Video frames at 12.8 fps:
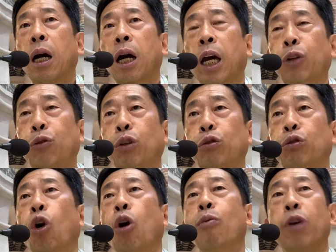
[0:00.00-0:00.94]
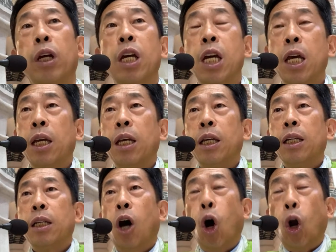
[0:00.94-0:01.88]
해도 해도 너무
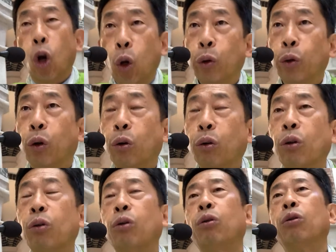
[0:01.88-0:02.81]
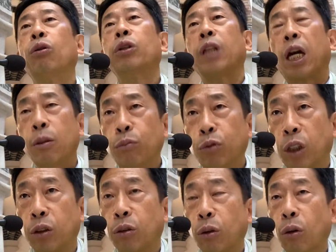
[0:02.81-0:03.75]
언론도 그렇고 다른
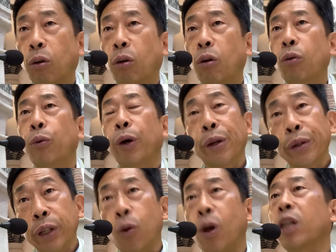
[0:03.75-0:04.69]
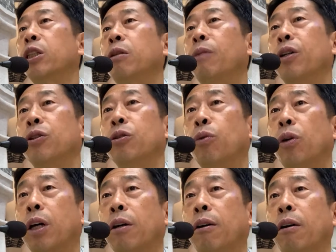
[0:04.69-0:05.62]
분야도 그렇고 왜 이렇게 관심이 많은지
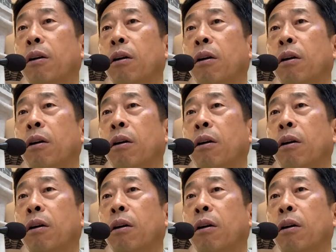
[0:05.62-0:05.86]
몰라요.